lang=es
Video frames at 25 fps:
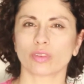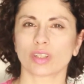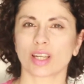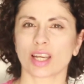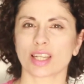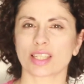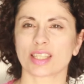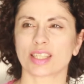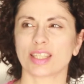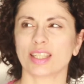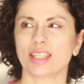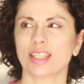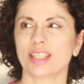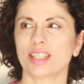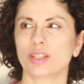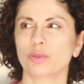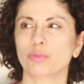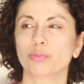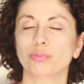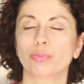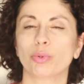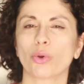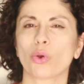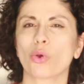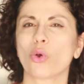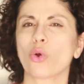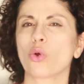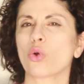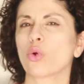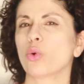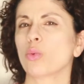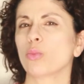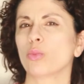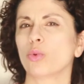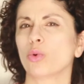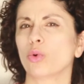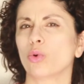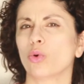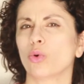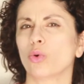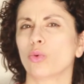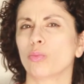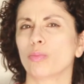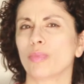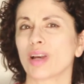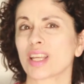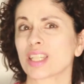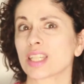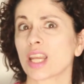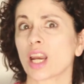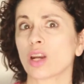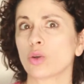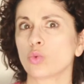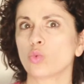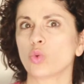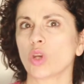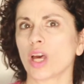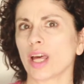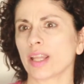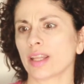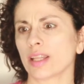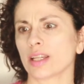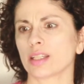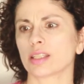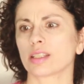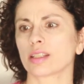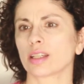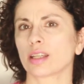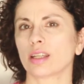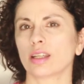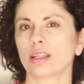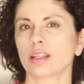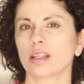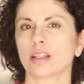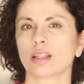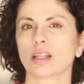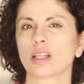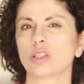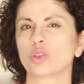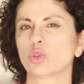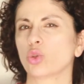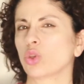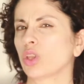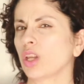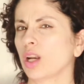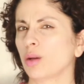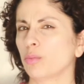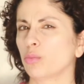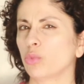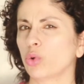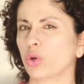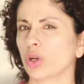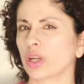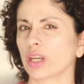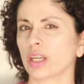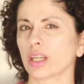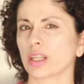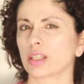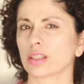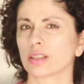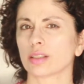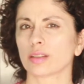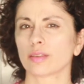casi un poco como más anuladas que el resto de las mujeres.